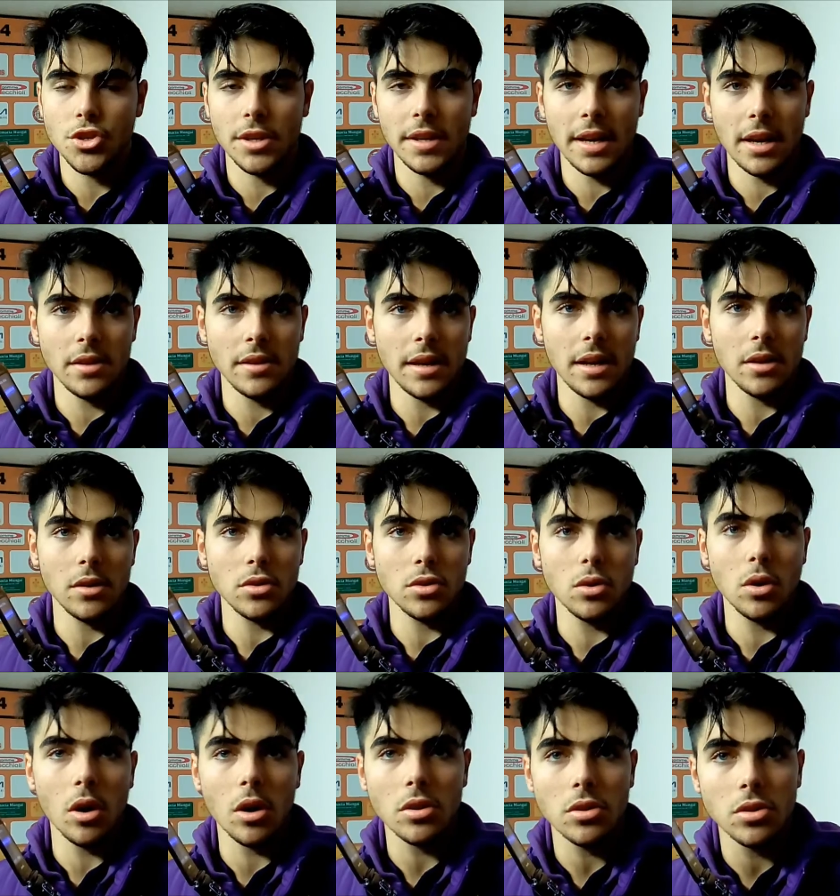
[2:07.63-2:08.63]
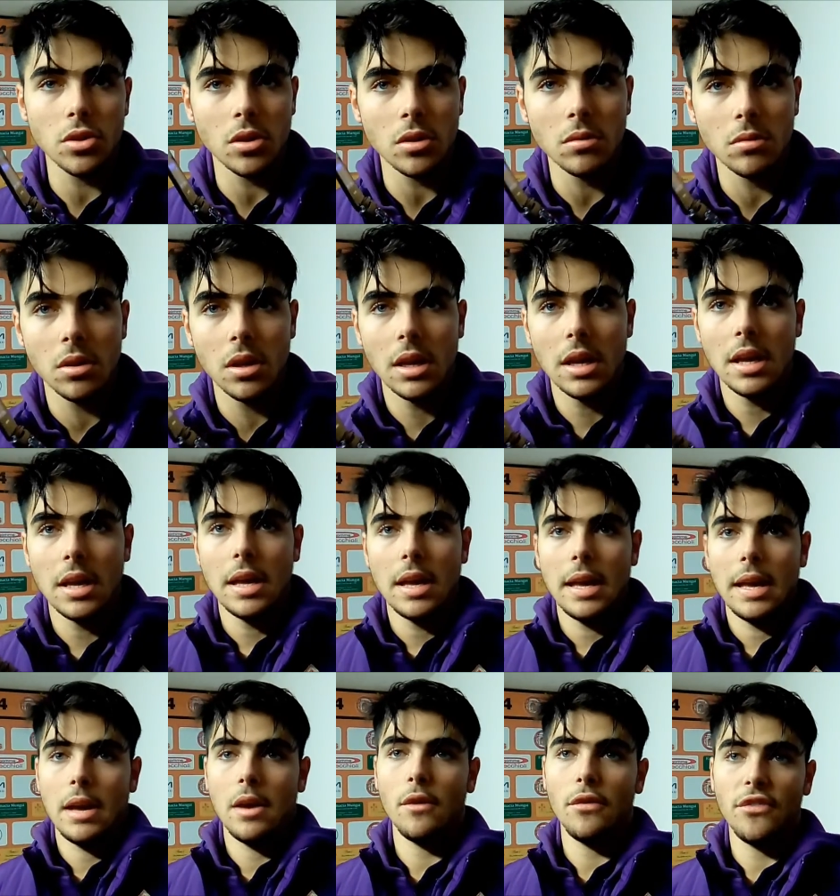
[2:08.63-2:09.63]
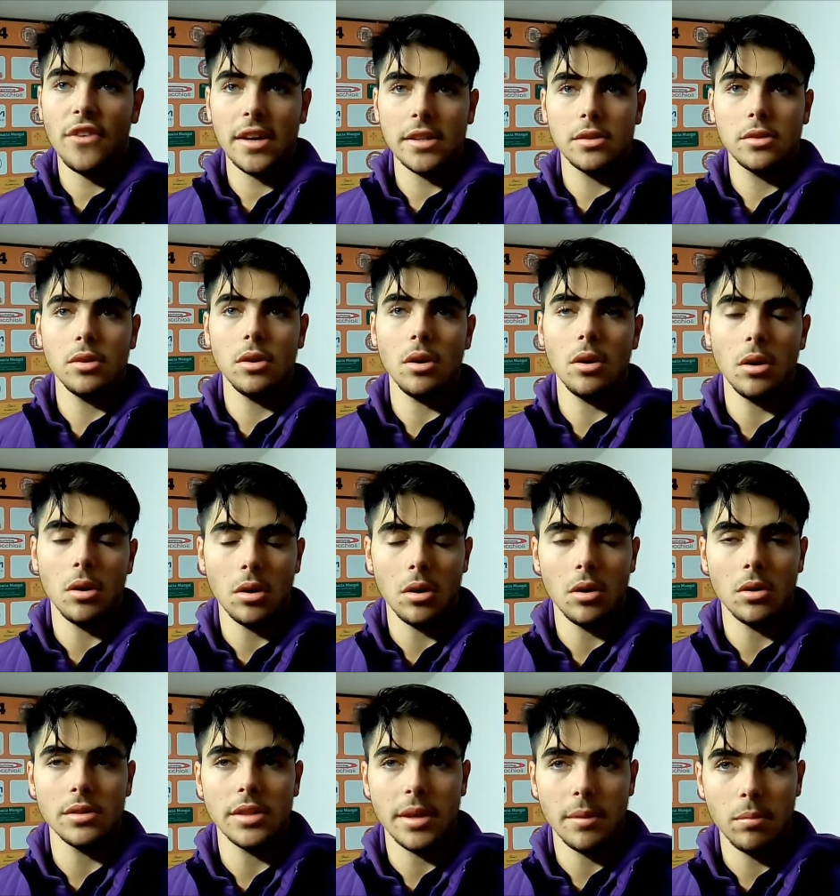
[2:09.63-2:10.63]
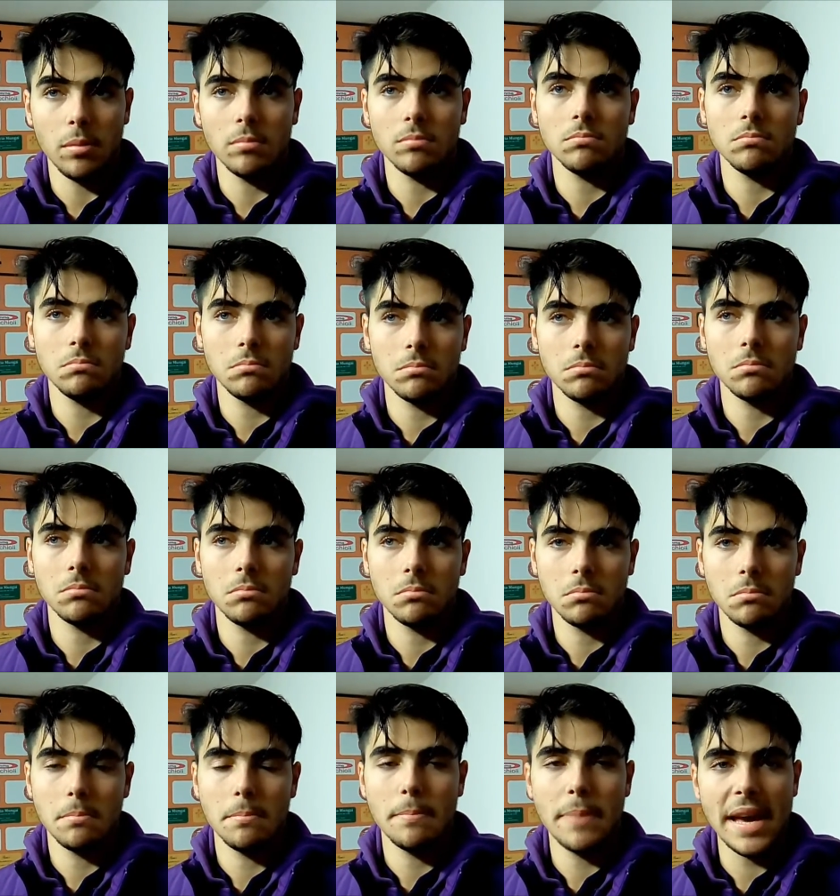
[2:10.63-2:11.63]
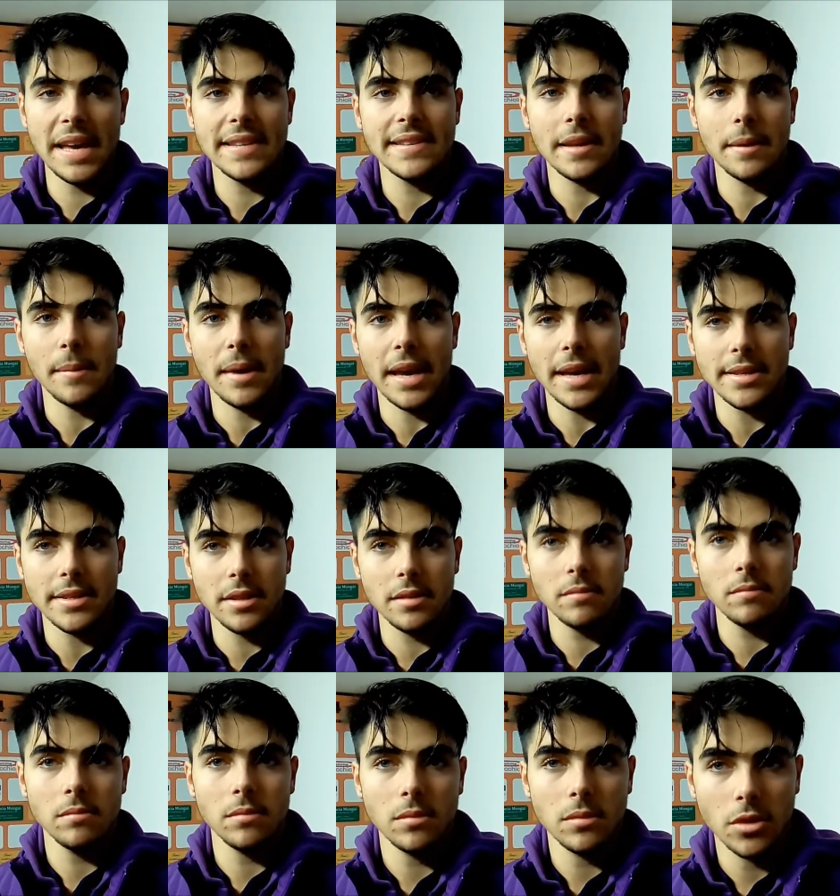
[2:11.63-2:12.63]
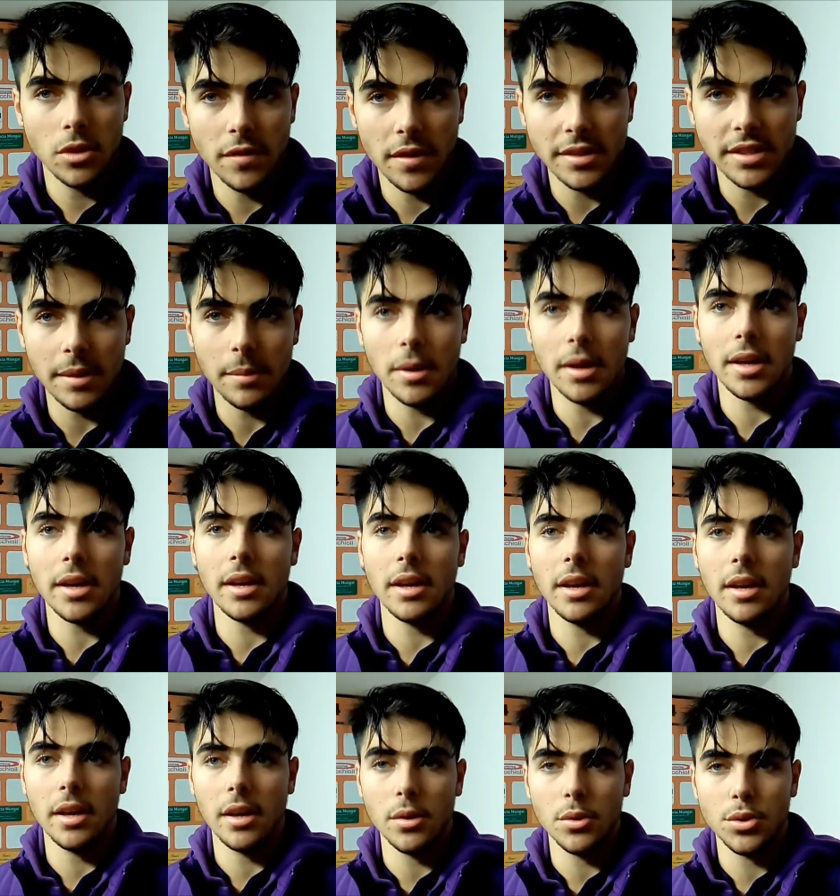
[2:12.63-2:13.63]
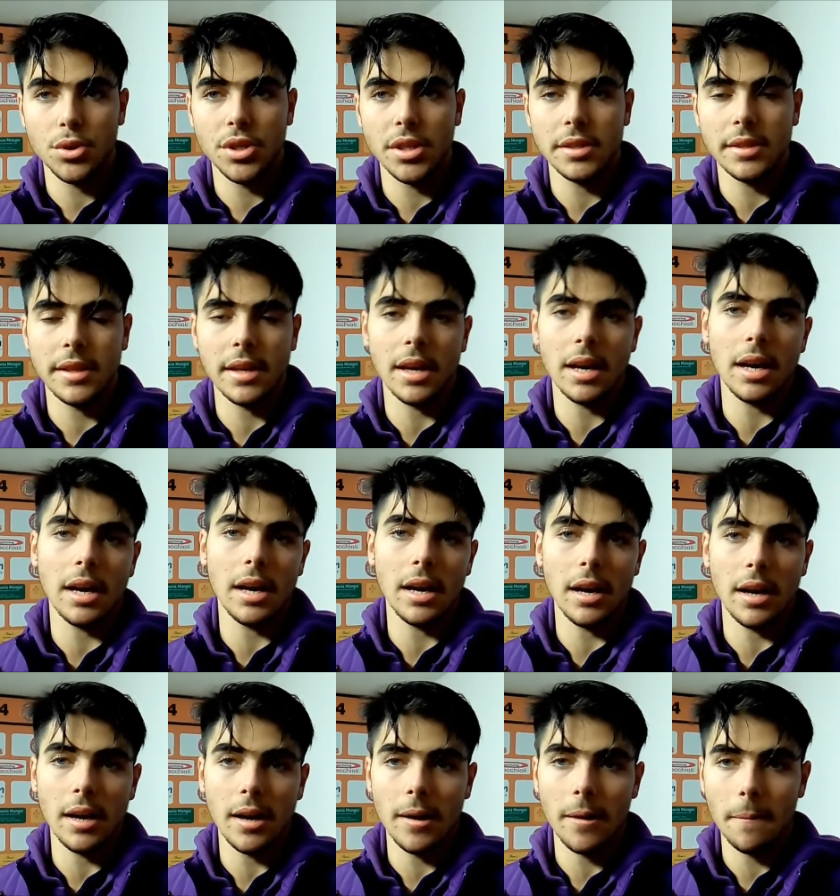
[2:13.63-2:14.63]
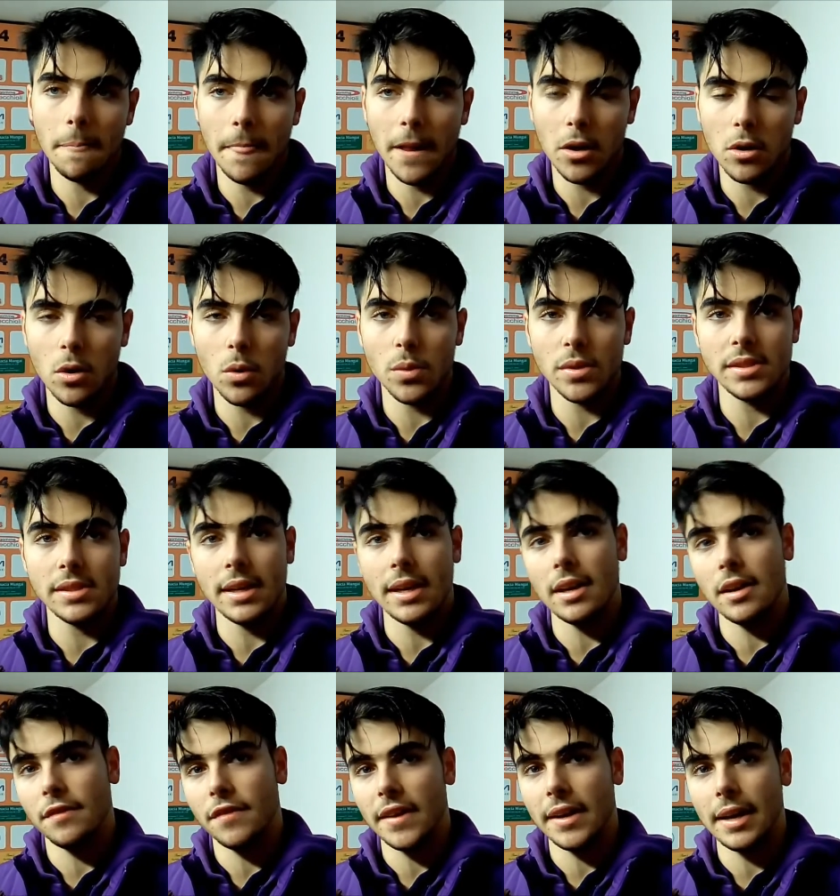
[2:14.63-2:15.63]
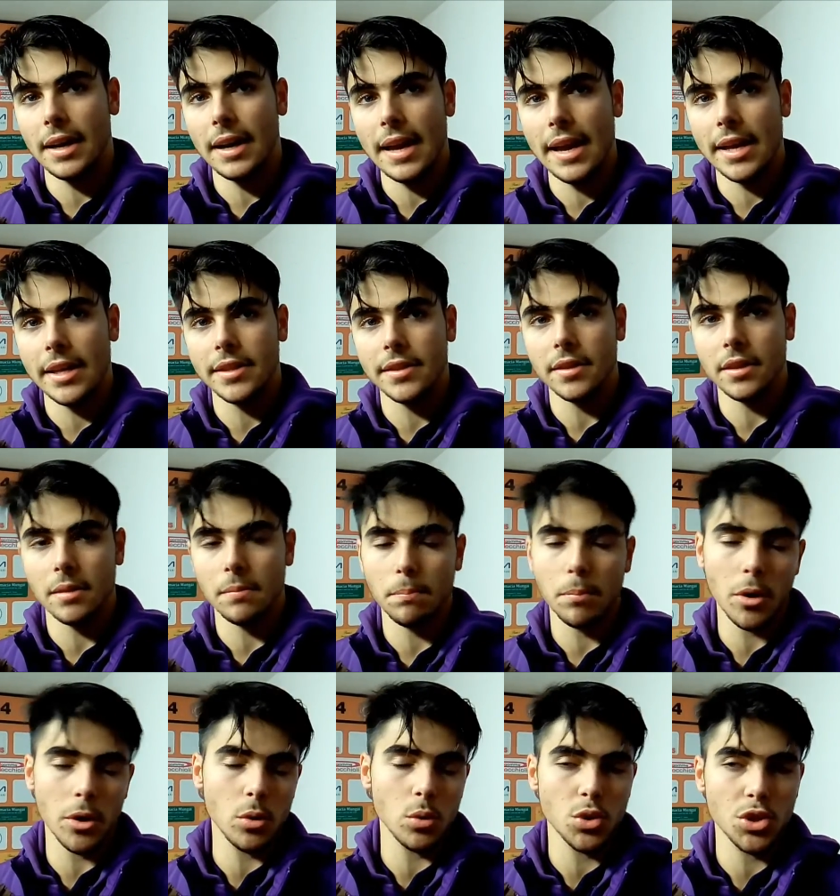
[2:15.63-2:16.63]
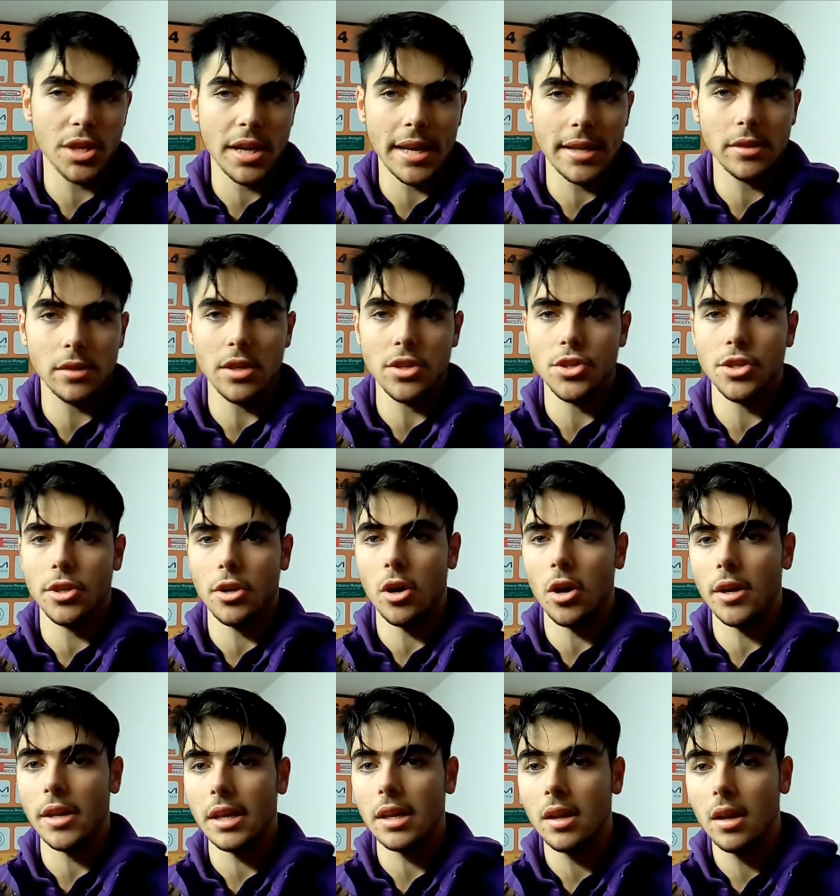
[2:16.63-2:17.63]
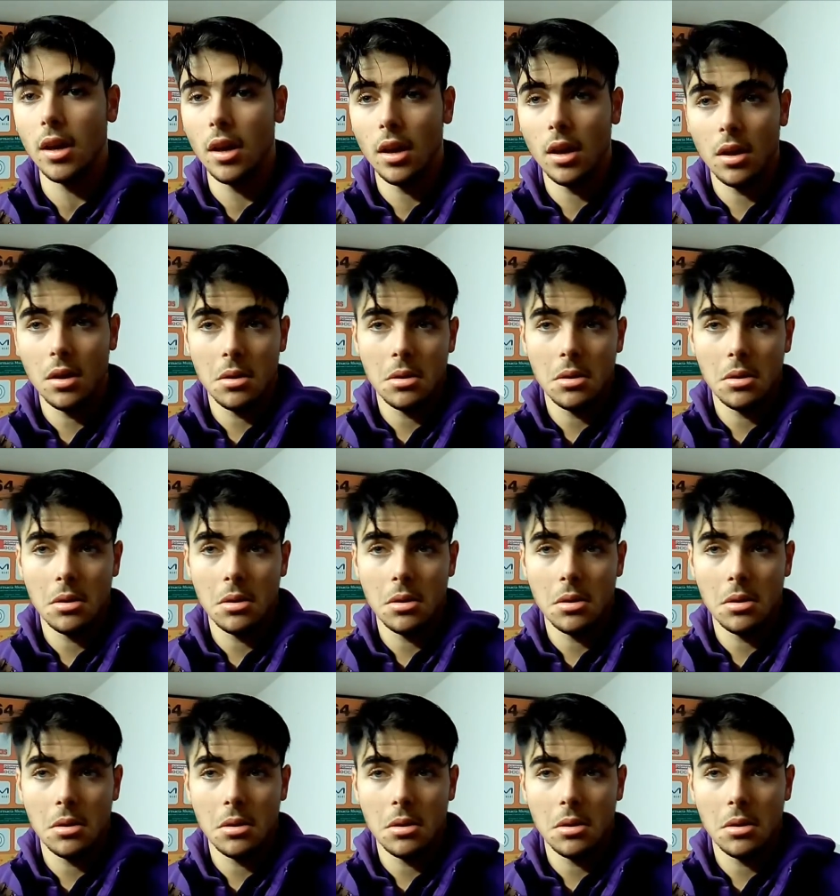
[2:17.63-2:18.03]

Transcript: A gennaio dell'anno scorso e ho fatto dei bei sei mesi, dove siamo anche riusciti a, a conquistare le Final 8, poi uscendo ai gironi.